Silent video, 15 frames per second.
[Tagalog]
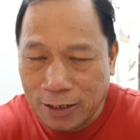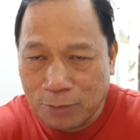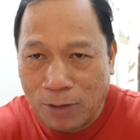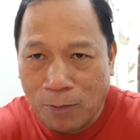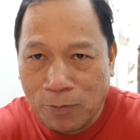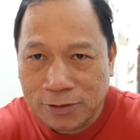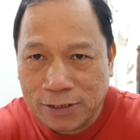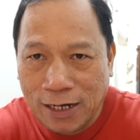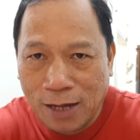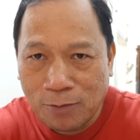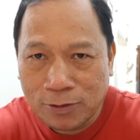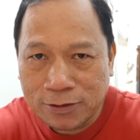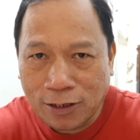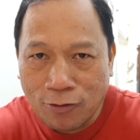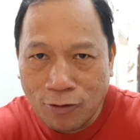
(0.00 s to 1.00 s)

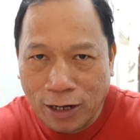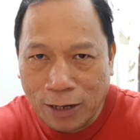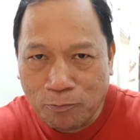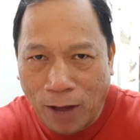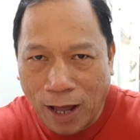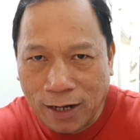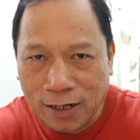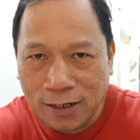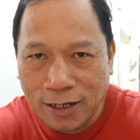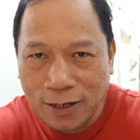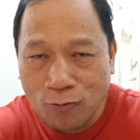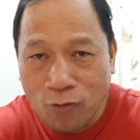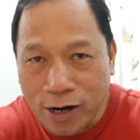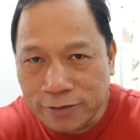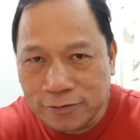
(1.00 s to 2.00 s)
nagpapasalamat ako kay Parang
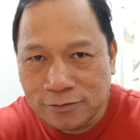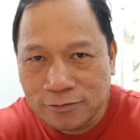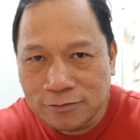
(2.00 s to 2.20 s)
Liward